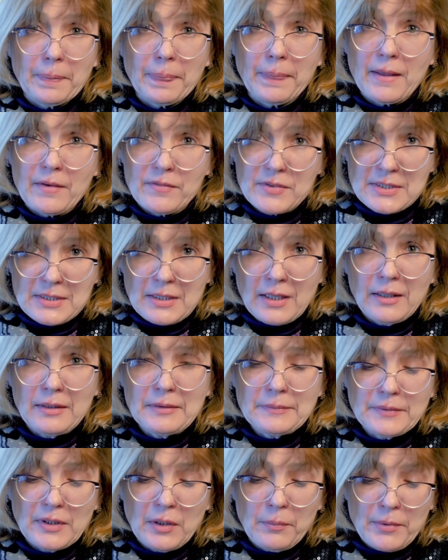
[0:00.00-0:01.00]
Встал
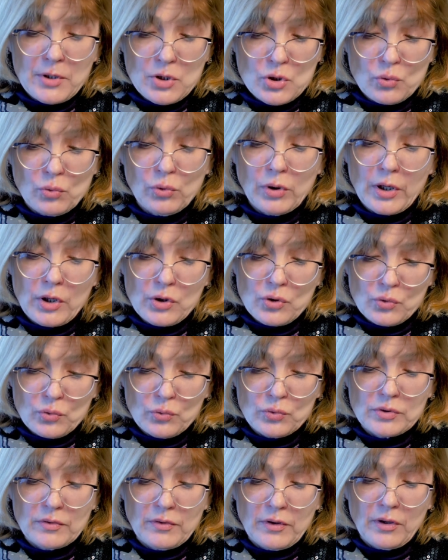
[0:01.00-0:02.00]
и пошел к отцу
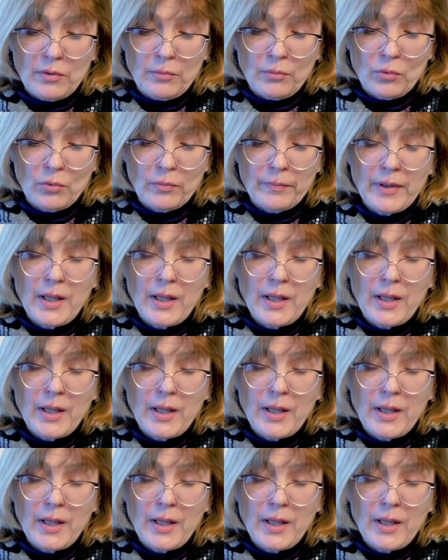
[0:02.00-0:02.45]
своему.